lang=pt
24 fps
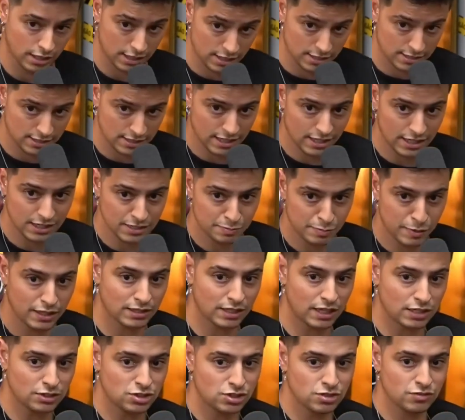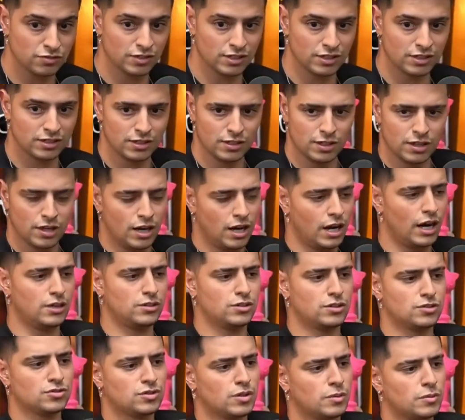Né? Essa era a expectativa, né? Aí
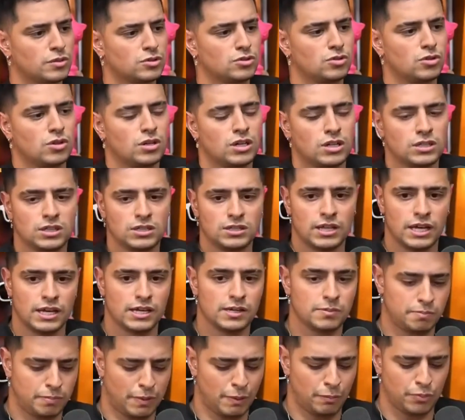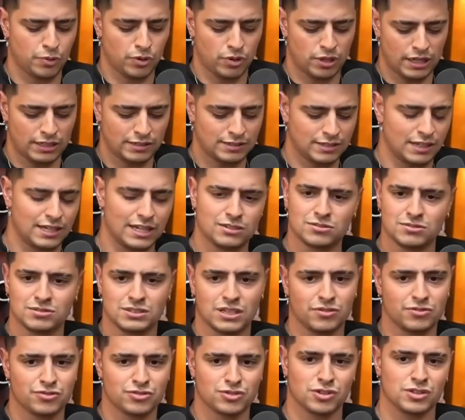nós ficamos aqui trocando ideia, pra piorar a internet não
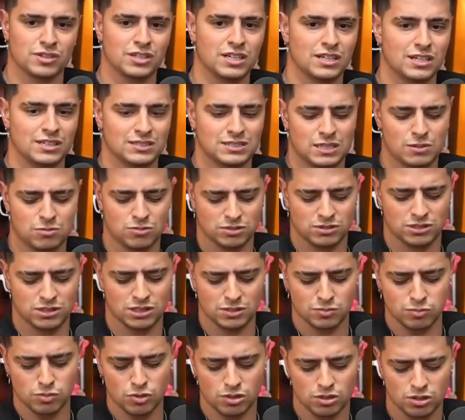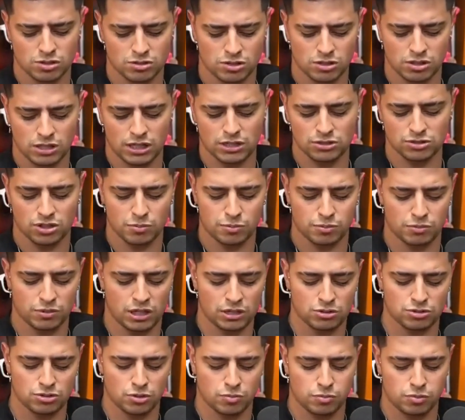tava funcionando. Aí sabe quando você desbloqueia o celular, joga pra um
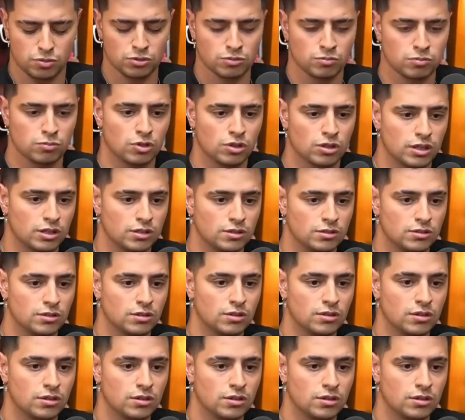lado, joga pro outro, bloqueia.